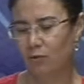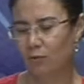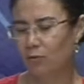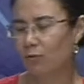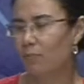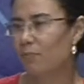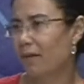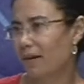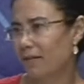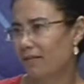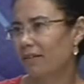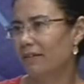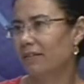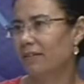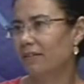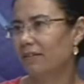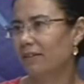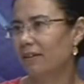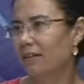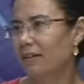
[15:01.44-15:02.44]
culpables
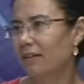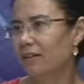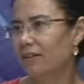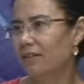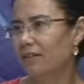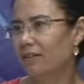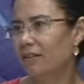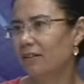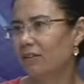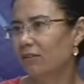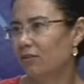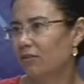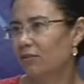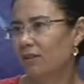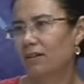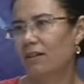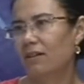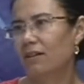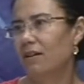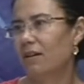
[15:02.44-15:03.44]
de esta crisis no
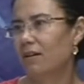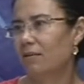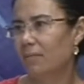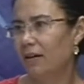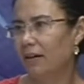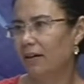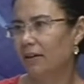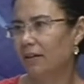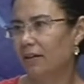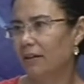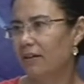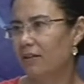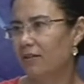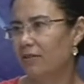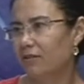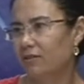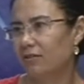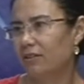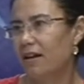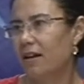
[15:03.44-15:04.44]
están en el
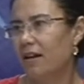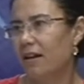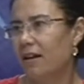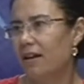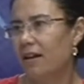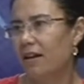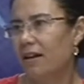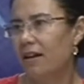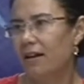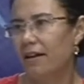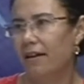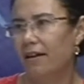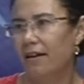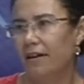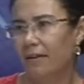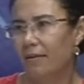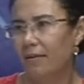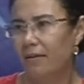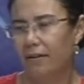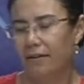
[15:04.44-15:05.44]
banquillo, o sea...
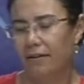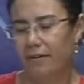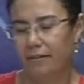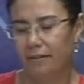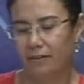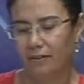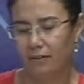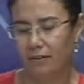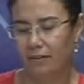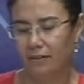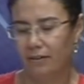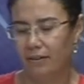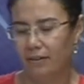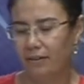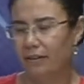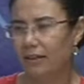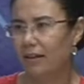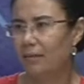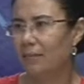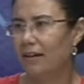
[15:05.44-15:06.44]
Eh, todo
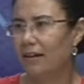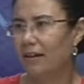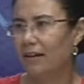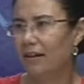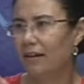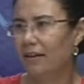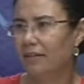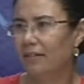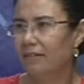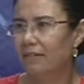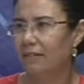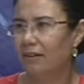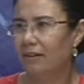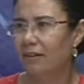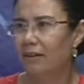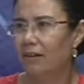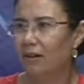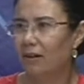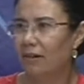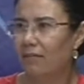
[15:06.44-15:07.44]
este tema de la,
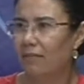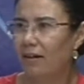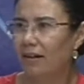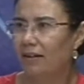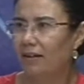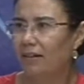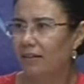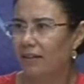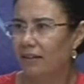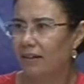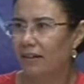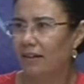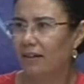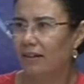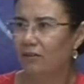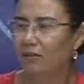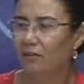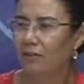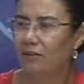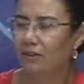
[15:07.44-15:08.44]
de la banquia
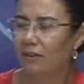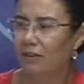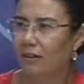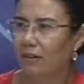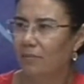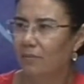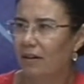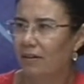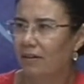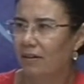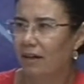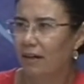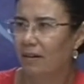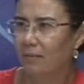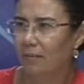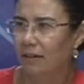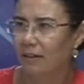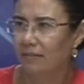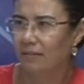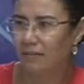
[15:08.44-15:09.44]
y todo este tema
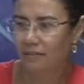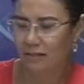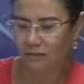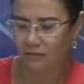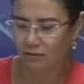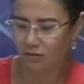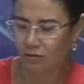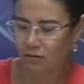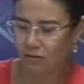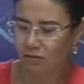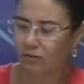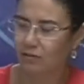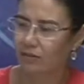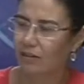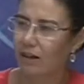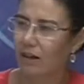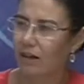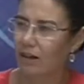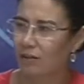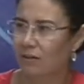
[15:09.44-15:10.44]
realmente no
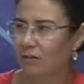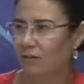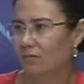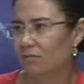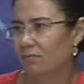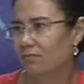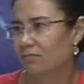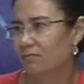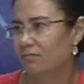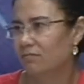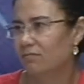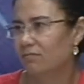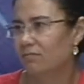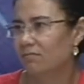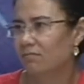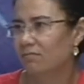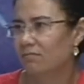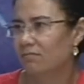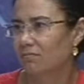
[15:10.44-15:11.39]
están